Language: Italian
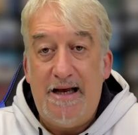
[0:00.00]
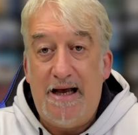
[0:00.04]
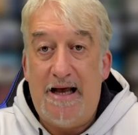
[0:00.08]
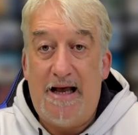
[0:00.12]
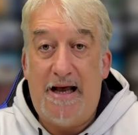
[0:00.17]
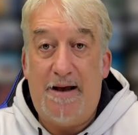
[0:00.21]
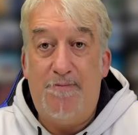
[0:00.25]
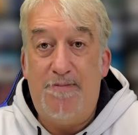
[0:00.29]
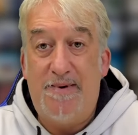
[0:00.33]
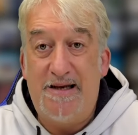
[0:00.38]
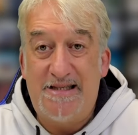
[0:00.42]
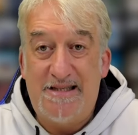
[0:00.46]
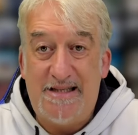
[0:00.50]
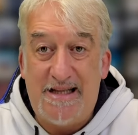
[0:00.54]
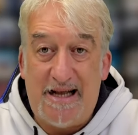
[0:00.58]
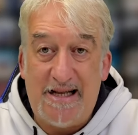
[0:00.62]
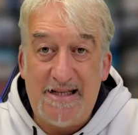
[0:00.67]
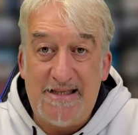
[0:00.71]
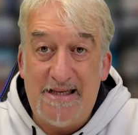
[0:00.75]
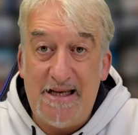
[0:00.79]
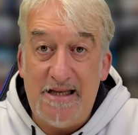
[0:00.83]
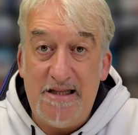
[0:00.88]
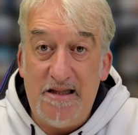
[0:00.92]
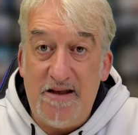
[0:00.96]

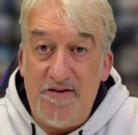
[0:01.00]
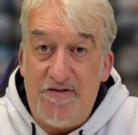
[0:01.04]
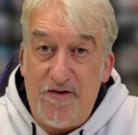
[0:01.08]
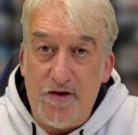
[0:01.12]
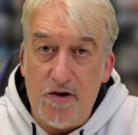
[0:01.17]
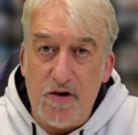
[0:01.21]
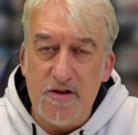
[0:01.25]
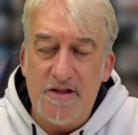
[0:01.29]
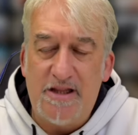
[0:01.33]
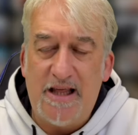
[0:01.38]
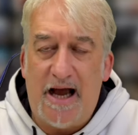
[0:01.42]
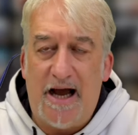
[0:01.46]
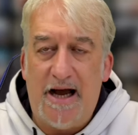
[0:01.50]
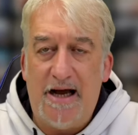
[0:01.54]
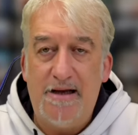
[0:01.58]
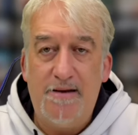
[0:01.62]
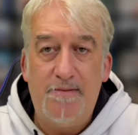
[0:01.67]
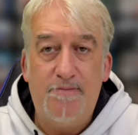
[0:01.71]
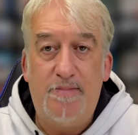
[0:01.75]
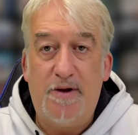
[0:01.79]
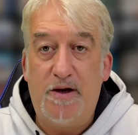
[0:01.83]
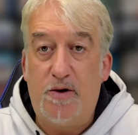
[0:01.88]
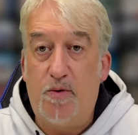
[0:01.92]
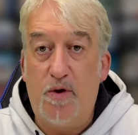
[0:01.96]
abbastanza in difficoltà
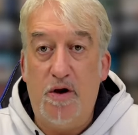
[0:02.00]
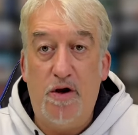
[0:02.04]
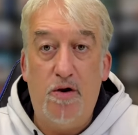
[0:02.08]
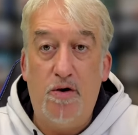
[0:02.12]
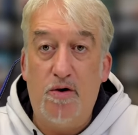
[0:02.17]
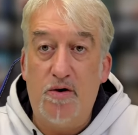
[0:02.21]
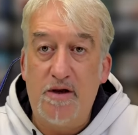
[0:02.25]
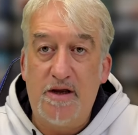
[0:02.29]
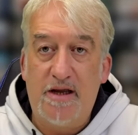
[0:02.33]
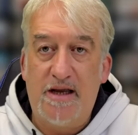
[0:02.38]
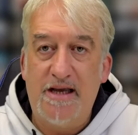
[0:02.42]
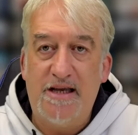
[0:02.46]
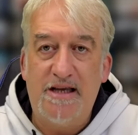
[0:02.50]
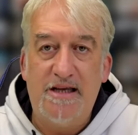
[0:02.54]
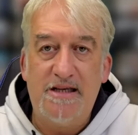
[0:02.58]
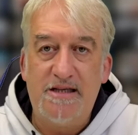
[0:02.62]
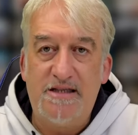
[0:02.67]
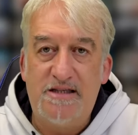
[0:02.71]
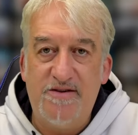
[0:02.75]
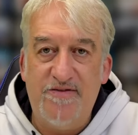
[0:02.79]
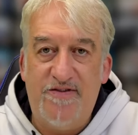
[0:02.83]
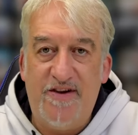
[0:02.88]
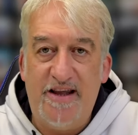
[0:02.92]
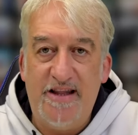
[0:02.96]
per quello che
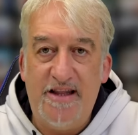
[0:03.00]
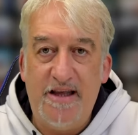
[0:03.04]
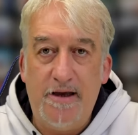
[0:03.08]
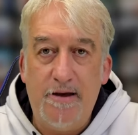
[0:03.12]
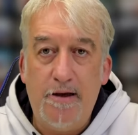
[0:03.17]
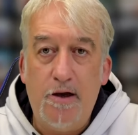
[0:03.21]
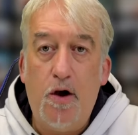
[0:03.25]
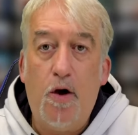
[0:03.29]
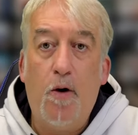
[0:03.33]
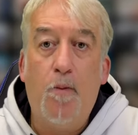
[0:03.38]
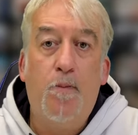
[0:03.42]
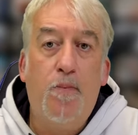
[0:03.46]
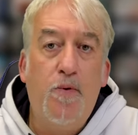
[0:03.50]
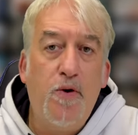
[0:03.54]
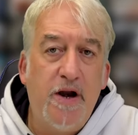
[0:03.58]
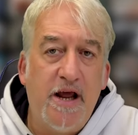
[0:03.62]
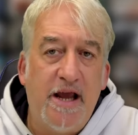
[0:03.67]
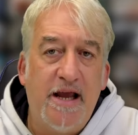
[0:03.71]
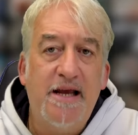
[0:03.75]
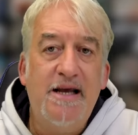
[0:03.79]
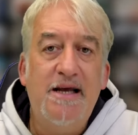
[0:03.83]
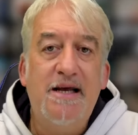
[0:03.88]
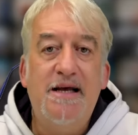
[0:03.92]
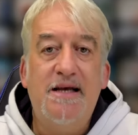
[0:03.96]
si vede,
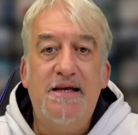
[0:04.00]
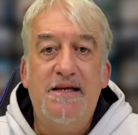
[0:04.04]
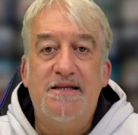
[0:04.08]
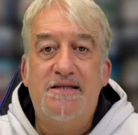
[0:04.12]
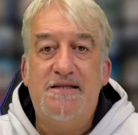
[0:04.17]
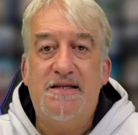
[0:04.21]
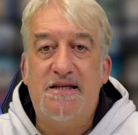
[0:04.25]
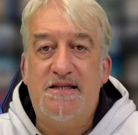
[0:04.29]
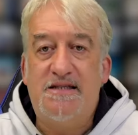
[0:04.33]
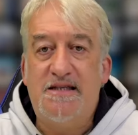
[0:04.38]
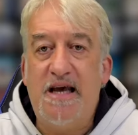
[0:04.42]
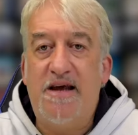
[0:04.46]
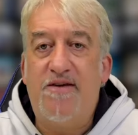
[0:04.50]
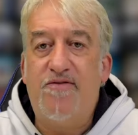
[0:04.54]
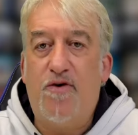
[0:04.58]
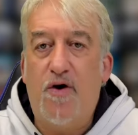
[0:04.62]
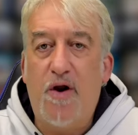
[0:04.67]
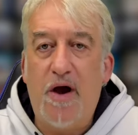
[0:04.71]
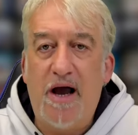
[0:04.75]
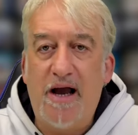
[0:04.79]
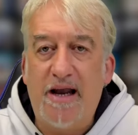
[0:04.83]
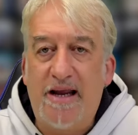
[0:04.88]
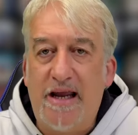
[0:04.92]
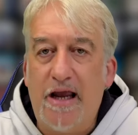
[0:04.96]
oppure se servono
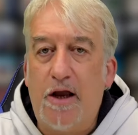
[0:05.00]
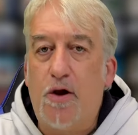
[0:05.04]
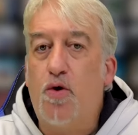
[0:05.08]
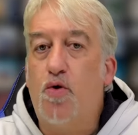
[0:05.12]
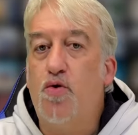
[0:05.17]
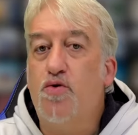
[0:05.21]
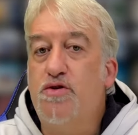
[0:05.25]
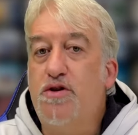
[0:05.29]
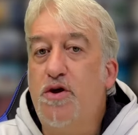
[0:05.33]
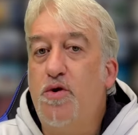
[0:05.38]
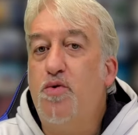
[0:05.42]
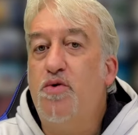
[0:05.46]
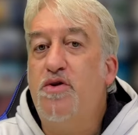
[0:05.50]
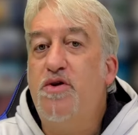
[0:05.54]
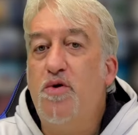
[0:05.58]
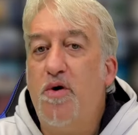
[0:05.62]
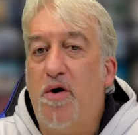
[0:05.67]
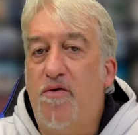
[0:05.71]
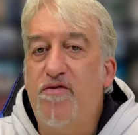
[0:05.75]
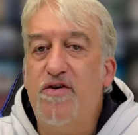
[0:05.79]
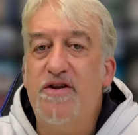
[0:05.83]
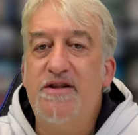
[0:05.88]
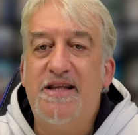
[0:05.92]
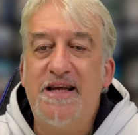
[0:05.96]
anche contenuti
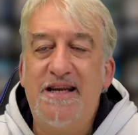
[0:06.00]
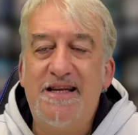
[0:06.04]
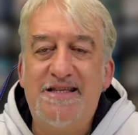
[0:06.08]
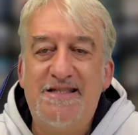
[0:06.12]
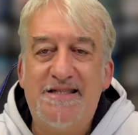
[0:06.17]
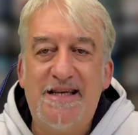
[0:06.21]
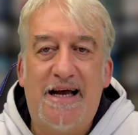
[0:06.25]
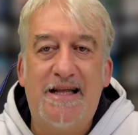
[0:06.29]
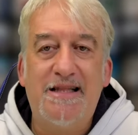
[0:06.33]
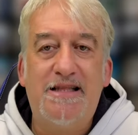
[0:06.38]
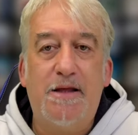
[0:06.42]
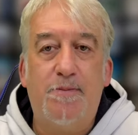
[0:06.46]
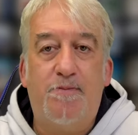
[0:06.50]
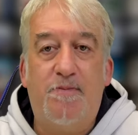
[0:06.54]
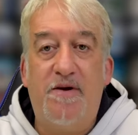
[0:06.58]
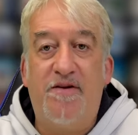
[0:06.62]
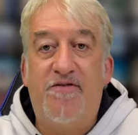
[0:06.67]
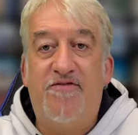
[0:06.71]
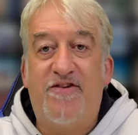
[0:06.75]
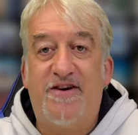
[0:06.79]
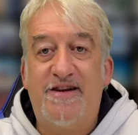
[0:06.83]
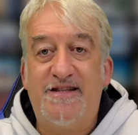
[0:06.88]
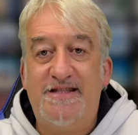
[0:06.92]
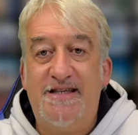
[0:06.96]
nuovi e interessanti per
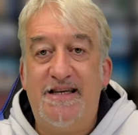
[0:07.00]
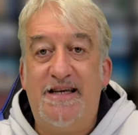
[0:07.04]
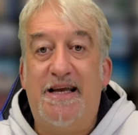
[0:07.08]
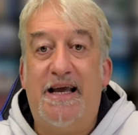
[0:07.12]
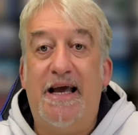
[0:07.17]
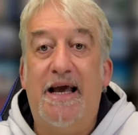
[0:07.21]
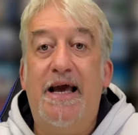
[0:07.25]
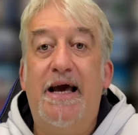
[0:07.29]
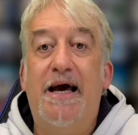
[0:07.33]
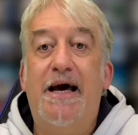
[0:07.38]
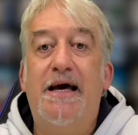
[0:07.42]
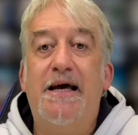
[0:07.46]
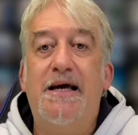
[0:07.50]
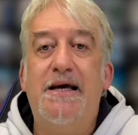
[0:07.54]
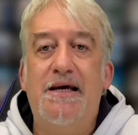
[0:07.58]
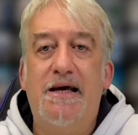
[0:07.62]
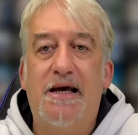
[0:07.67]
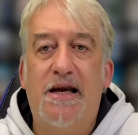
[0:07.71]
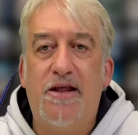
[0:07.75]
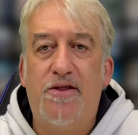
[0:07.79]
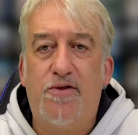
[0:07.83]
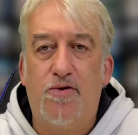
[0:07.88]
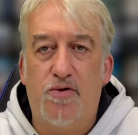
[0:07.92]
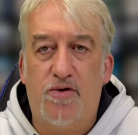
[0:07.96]
far sì che
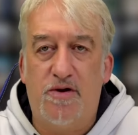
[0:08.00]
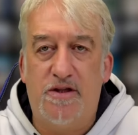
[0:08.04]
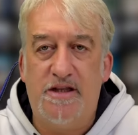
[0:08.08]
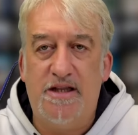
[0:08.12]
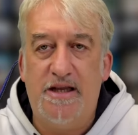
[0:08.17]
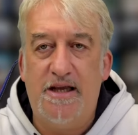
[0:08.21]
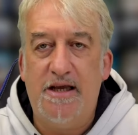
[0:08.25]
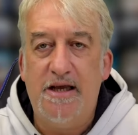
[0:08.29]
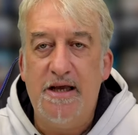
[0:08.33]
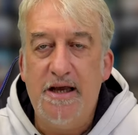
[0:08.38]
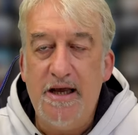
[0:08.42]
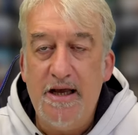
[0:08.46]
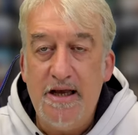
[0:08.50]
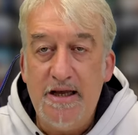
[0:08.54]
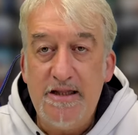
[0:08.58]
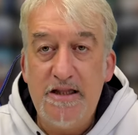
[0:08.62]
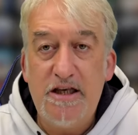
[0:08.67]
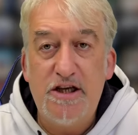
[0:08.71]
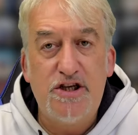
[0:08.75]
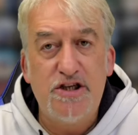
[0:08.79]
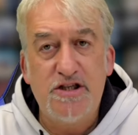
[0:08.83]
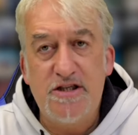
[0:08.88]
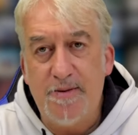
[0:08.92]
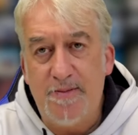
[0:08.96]
ritorni
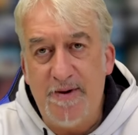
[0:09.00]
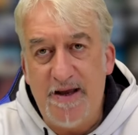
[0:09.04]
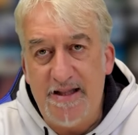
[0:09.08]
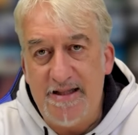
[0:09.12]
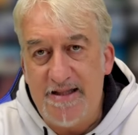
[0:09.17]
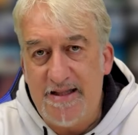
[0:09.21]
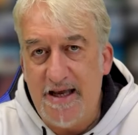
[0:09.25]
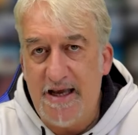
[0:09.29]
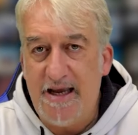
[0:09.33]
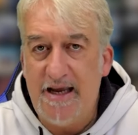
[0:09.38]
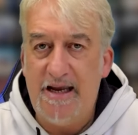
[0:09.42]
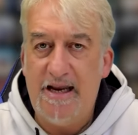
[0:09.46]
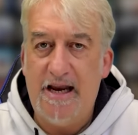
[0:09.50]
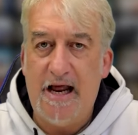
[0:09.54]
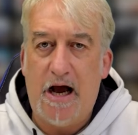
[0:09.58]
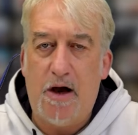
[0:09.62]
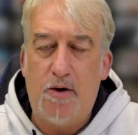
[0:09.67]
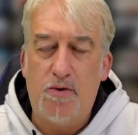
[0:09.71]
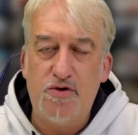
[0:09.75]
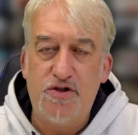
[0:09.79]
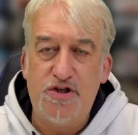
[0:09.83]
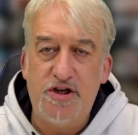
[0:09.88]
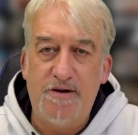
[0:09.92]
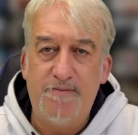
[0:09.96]
decisamente in
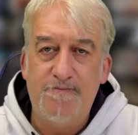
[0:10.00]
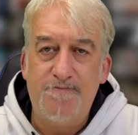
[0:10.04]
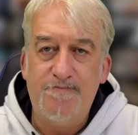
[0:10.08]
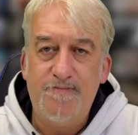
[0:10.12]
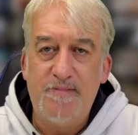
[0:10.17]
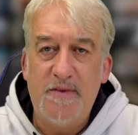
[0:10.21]
auge.